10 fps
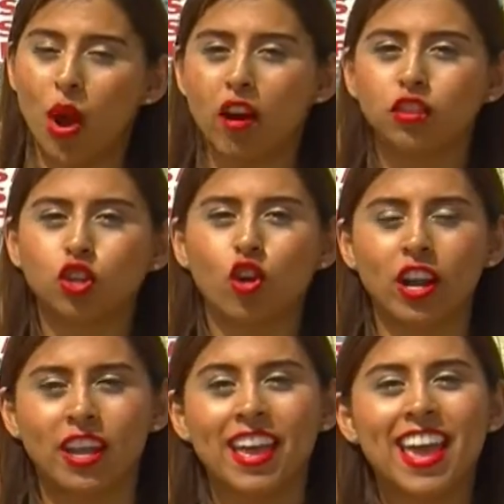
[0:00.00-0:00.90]
Ralph
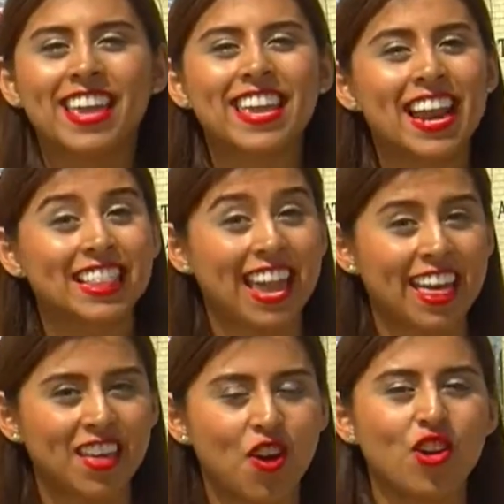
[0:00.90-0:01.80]
Shorty. Y el día
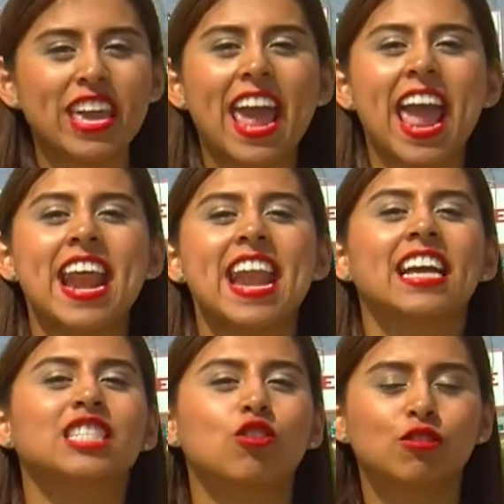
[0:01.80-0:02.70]
de hoy, en
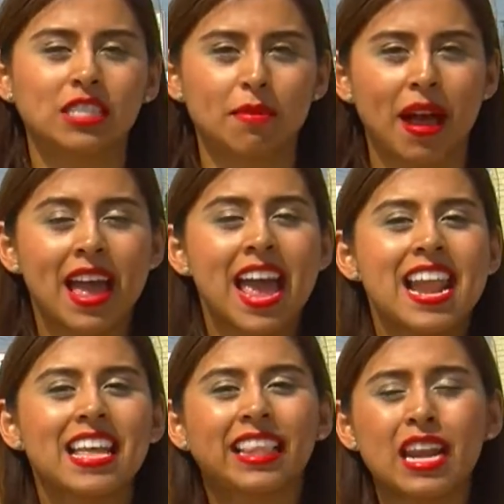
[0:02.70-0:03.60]
exclusiva,
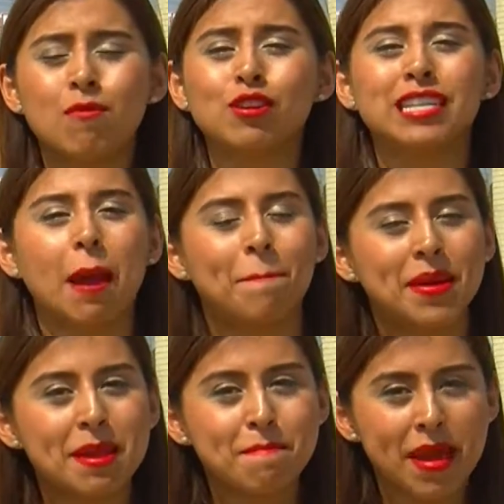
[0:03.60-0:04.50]
le tenemos la
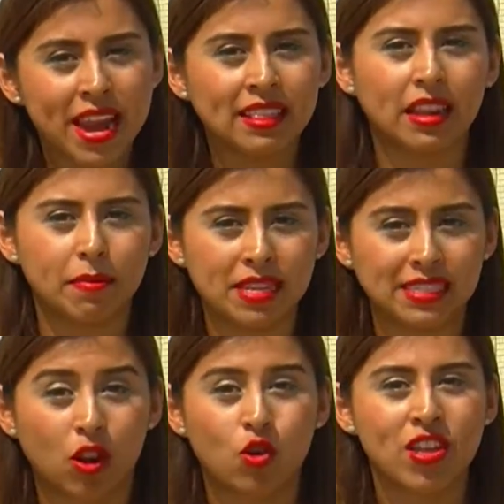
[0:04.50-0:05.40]
primera
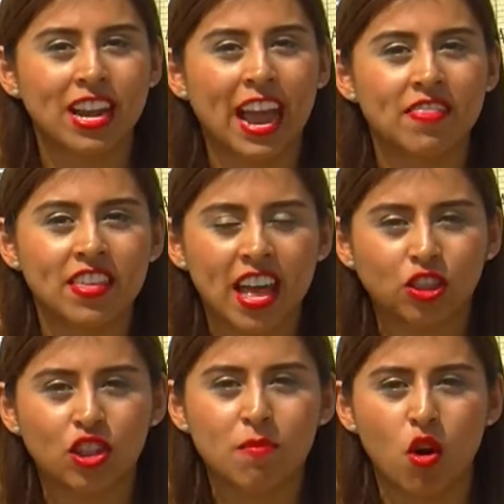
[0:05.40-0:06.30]
entrevista con el candidato
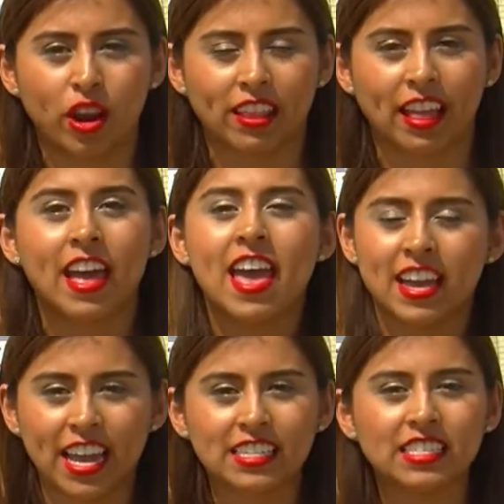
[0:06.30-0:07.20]
demócrata
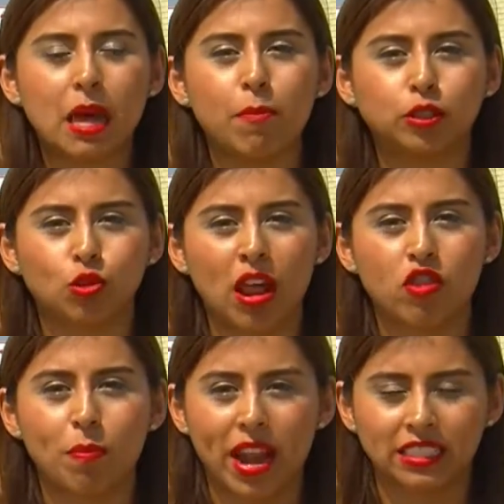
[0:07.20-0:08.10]
que se está postulando
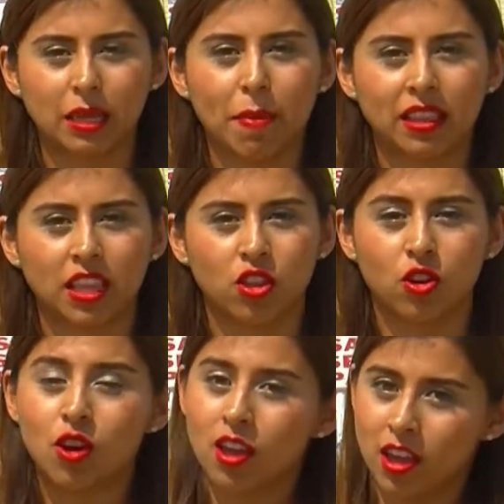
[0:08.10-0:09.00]
para este partido.
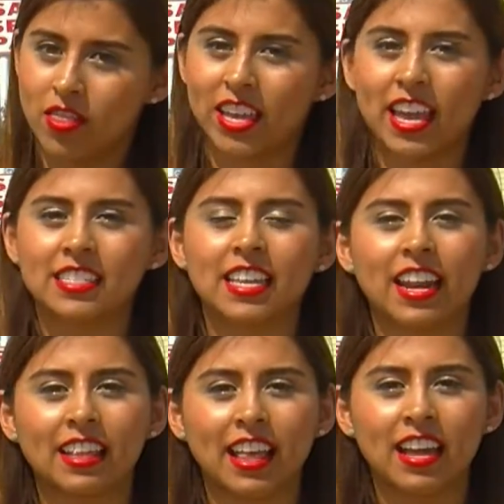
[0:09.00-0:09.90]
¿De quién se
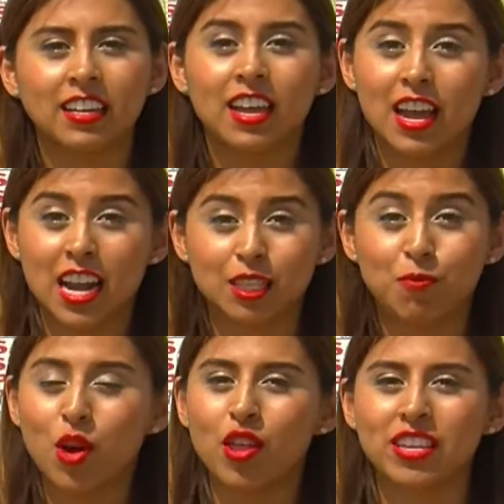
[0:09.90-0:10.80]
trata? Les
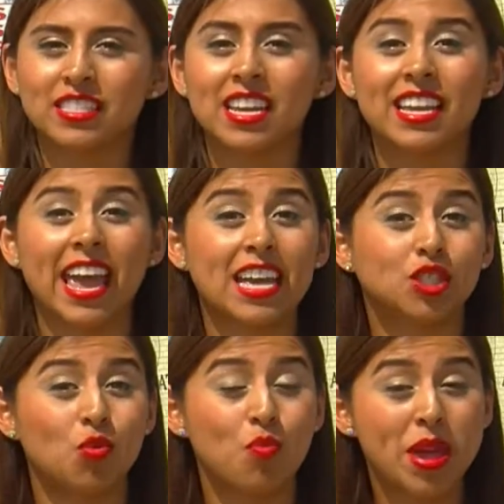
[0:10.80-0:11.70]
puedo decir que es
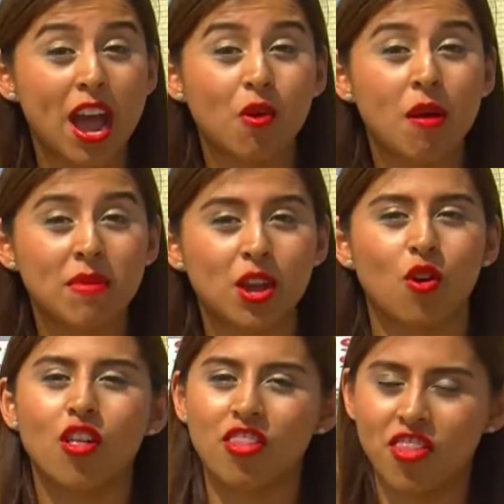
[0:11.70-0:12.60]
un viejo
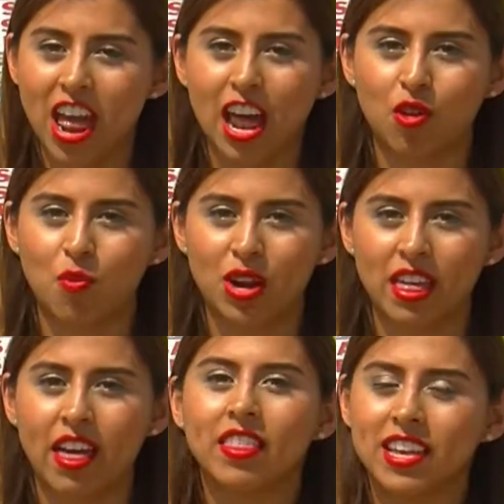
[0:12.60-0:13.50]
amigo de la
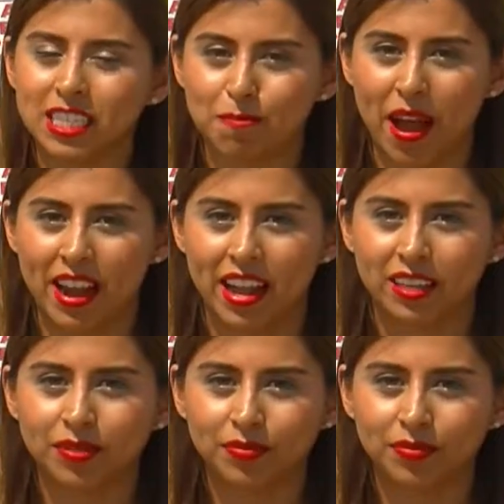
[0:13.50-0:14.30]
comunidad hispana.